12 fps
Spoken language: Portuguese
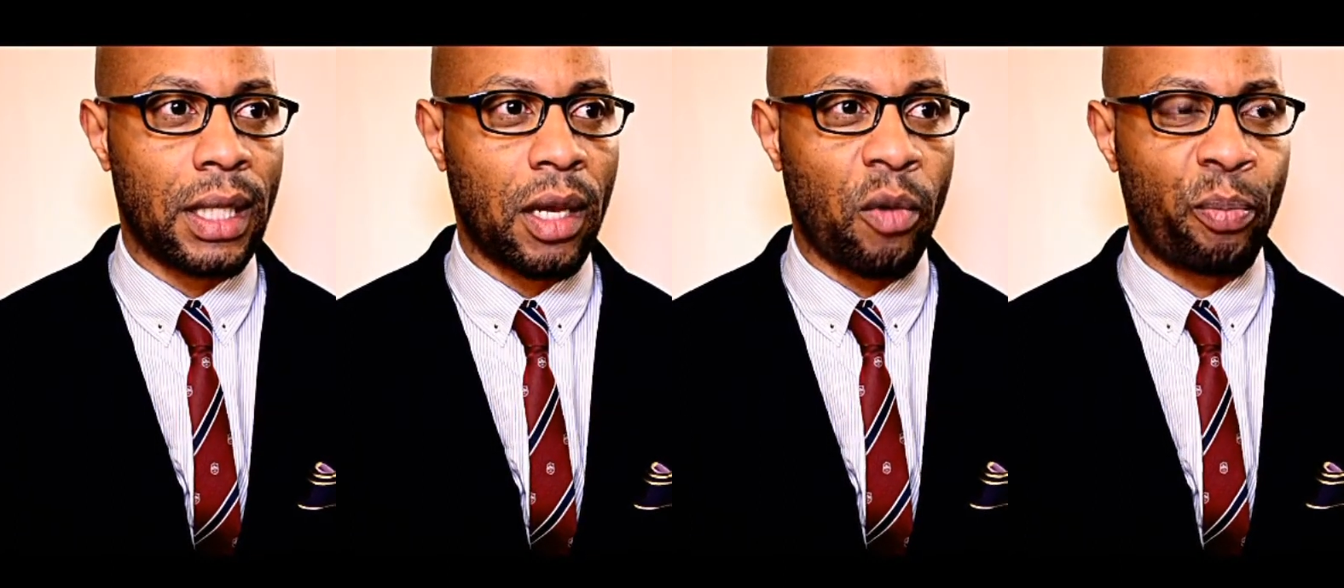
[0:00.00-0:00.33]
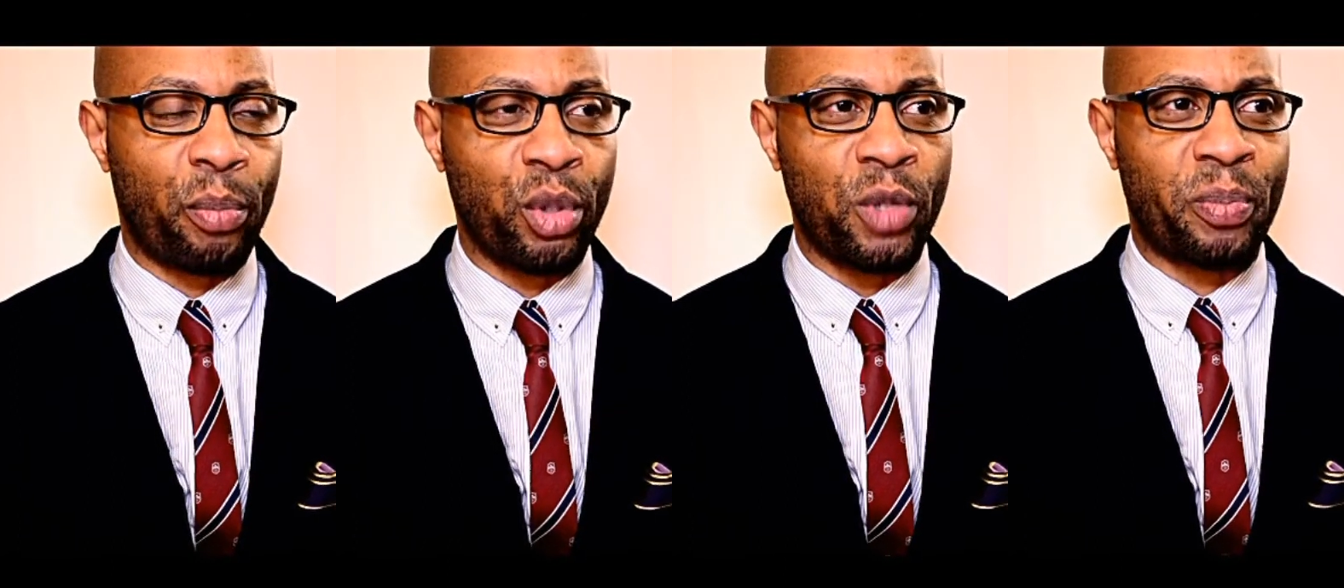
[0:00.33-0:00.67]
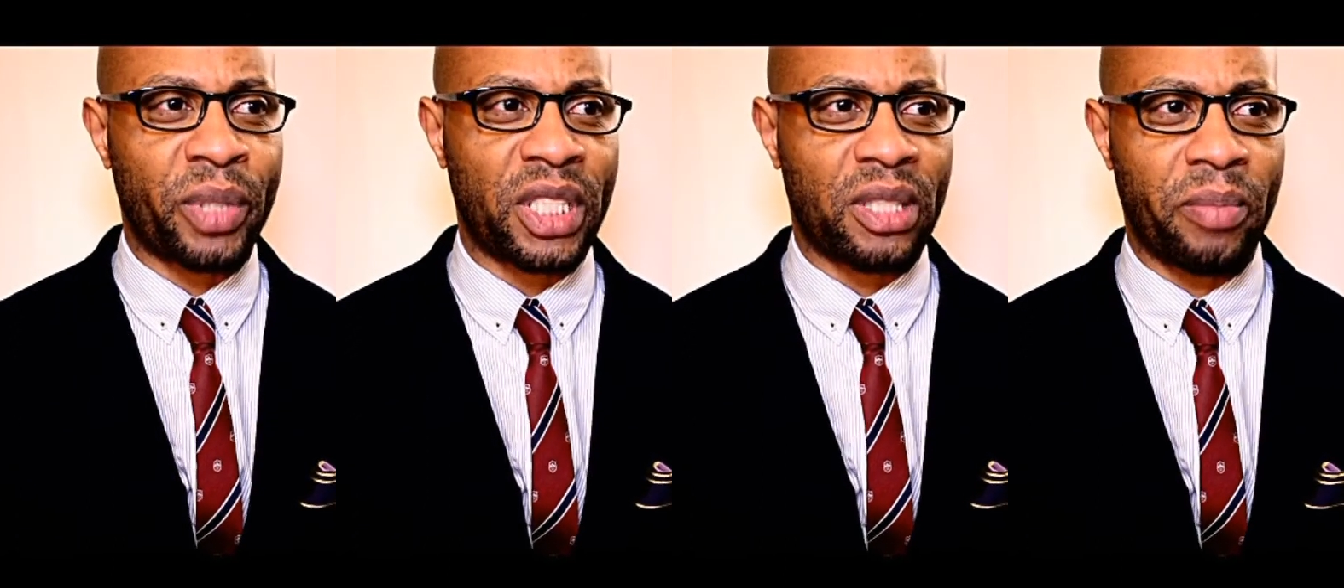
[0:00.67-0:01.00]
eu
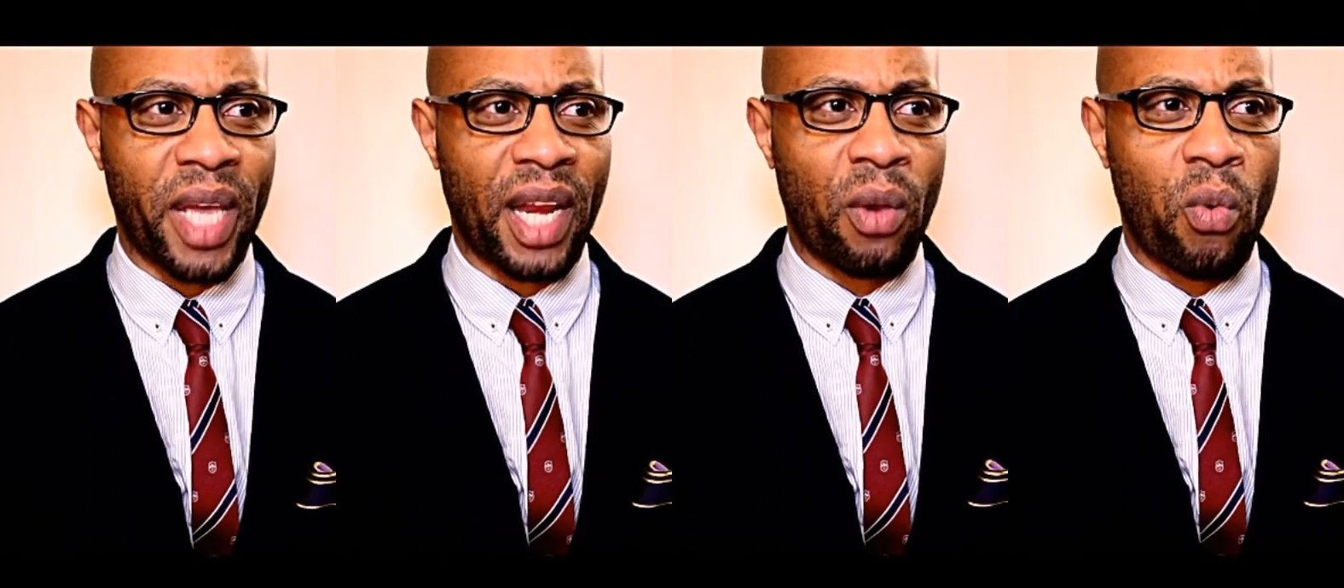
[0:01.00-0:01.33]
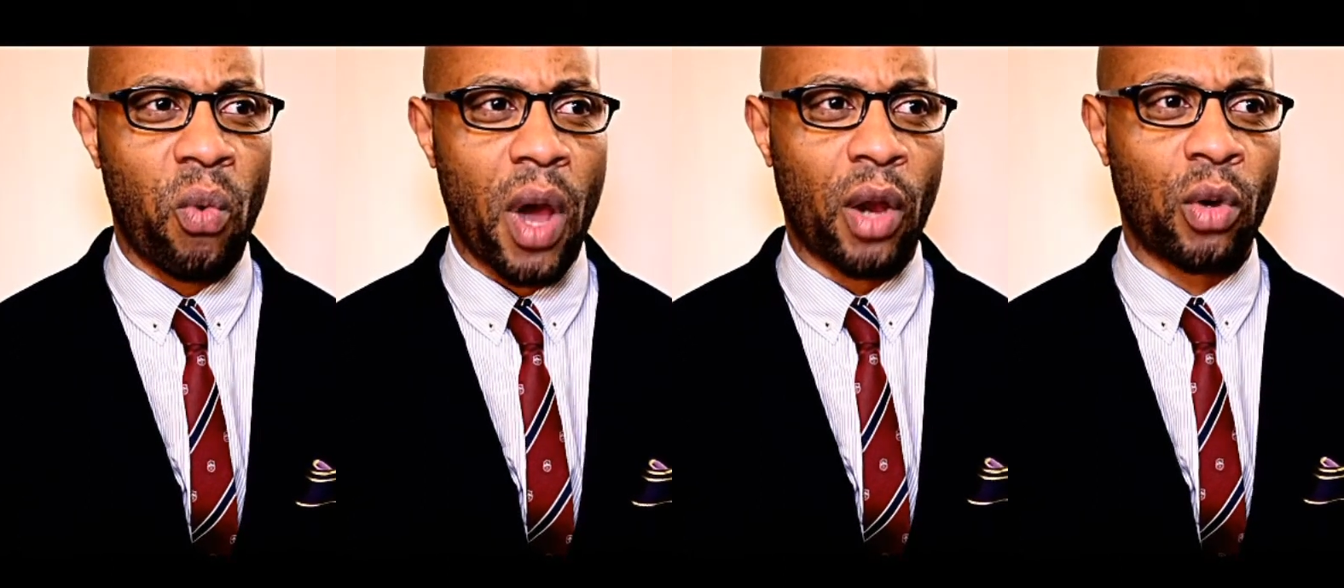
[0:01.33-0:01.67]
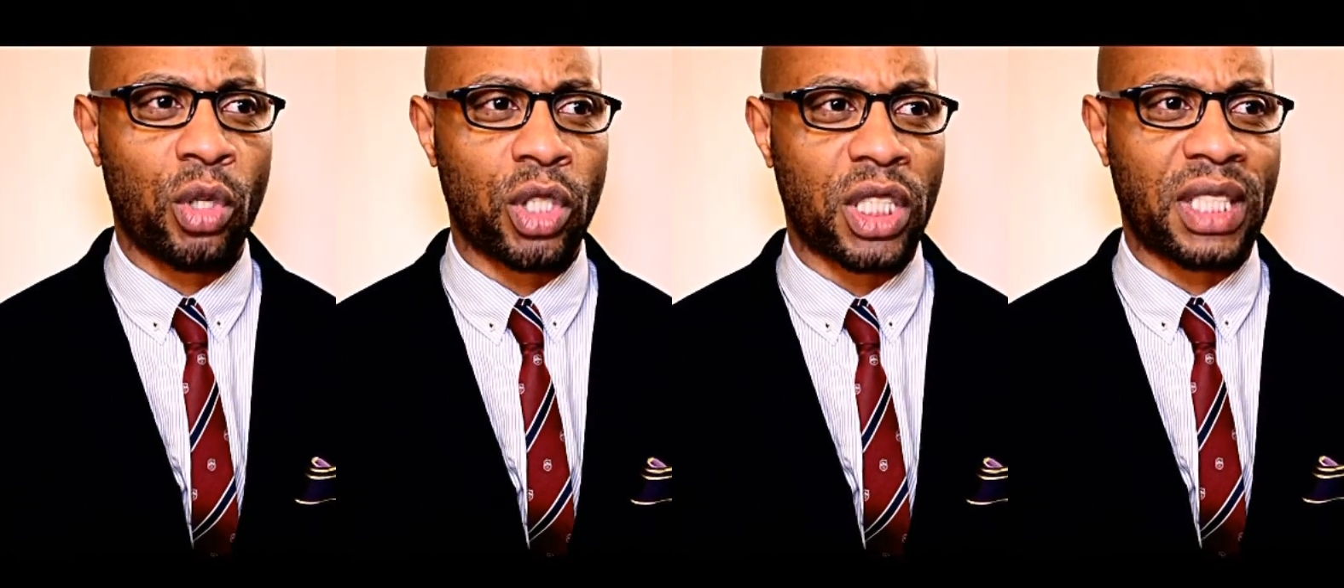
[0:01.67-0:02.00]
pude perceber que o
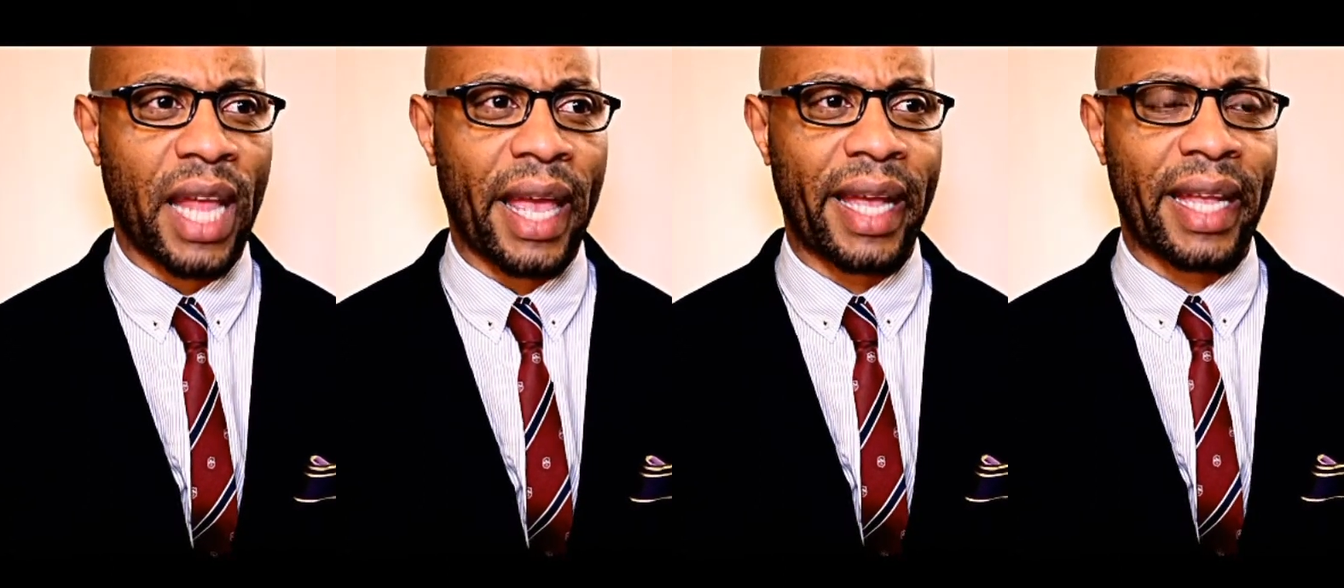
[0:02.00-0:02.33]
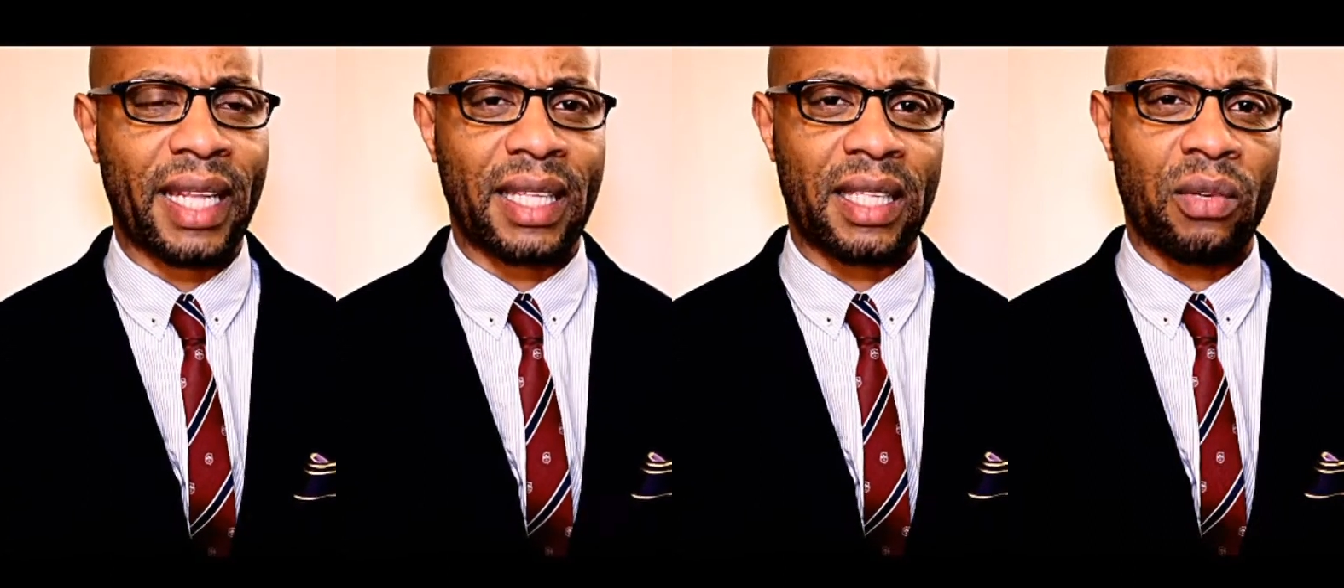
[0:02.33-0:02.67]
arroz tem